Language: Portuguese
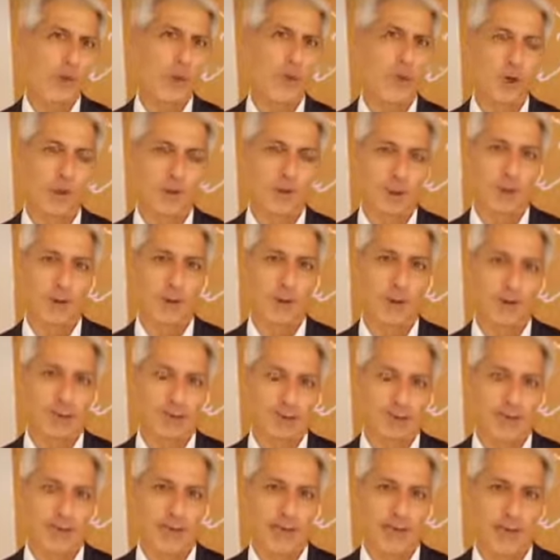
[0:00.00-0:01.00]
programa
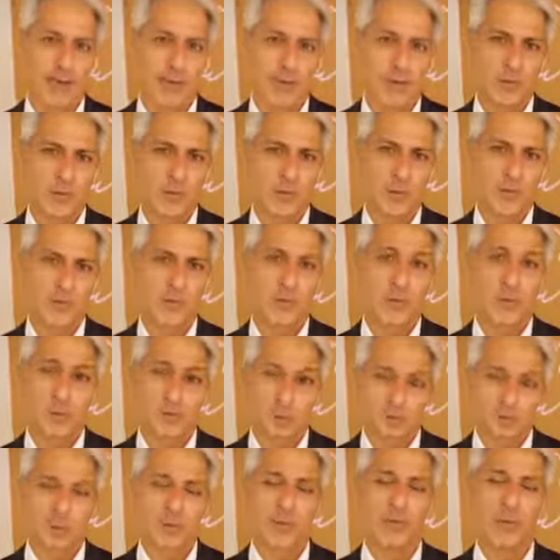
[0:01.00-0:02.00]
partidário
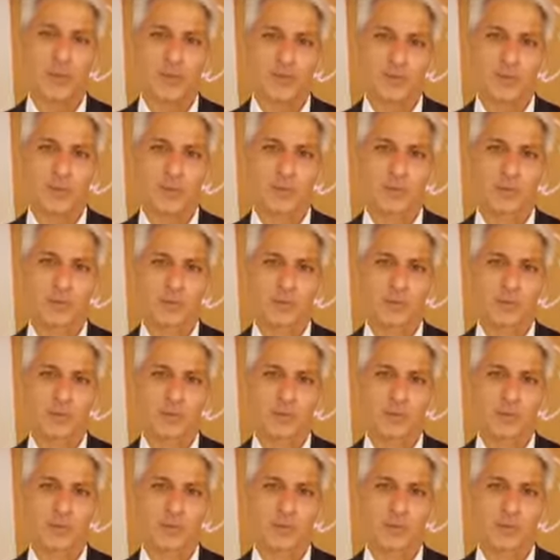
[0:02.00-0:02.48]
para o Brasil.